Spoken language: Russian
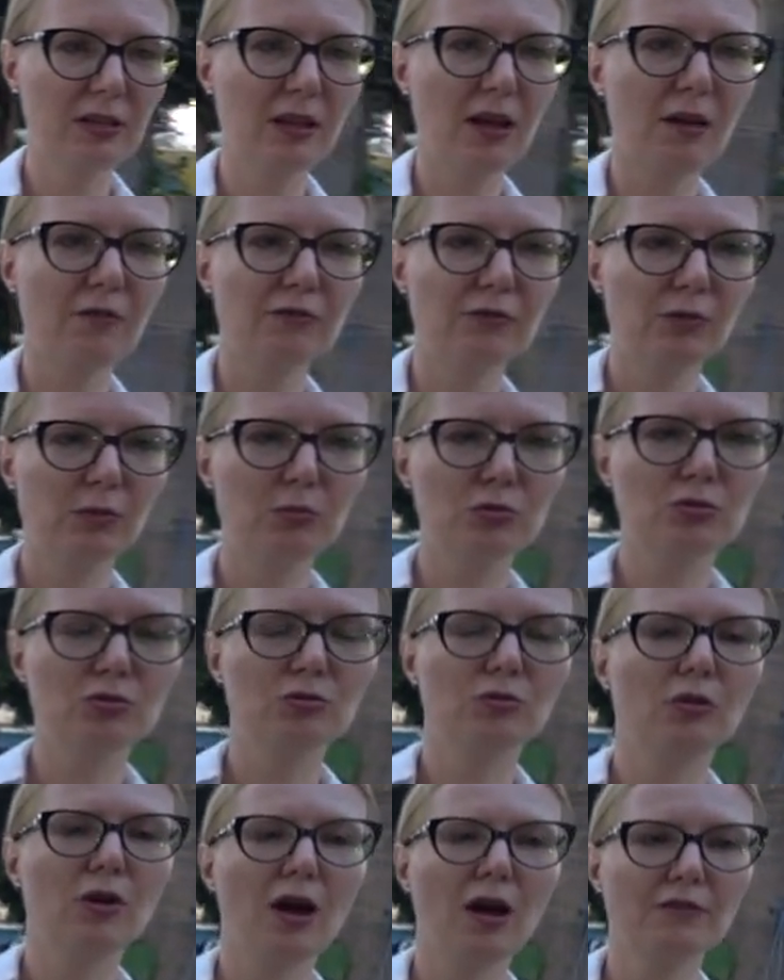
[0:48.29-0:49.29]
на
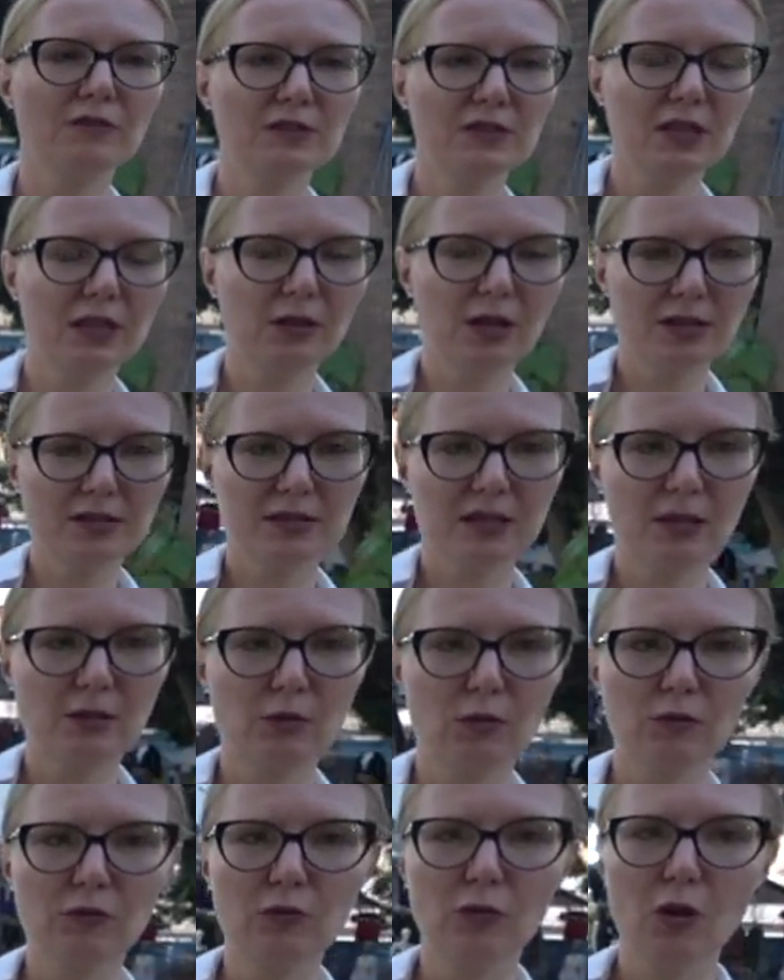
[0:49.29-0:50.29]
автобусную
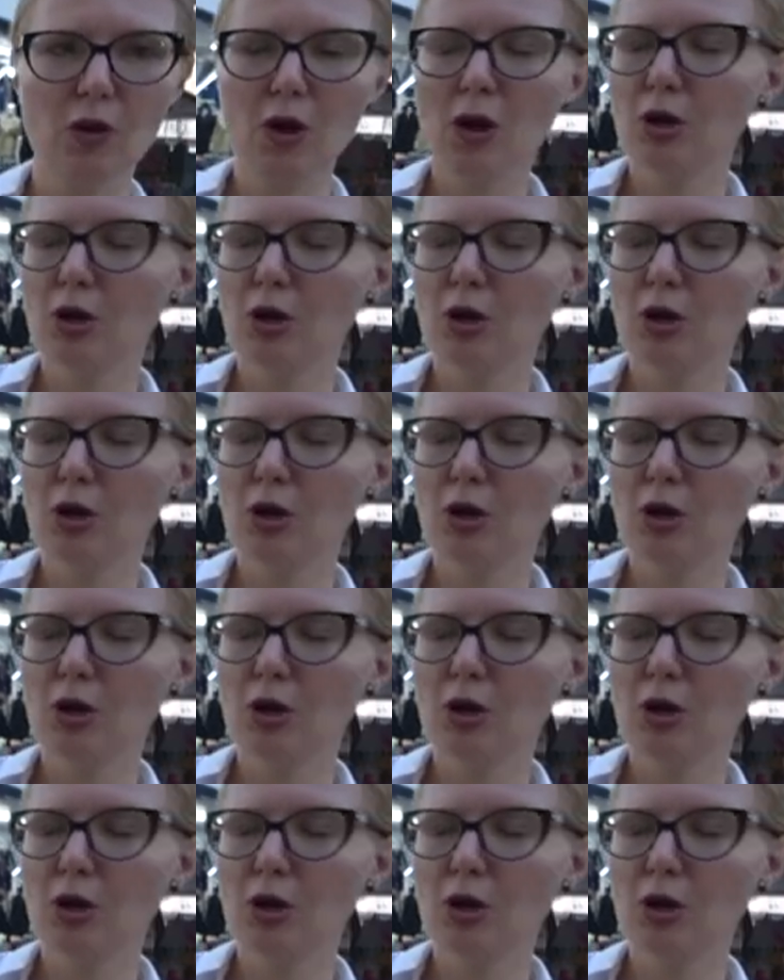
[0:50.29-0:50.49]
остановку,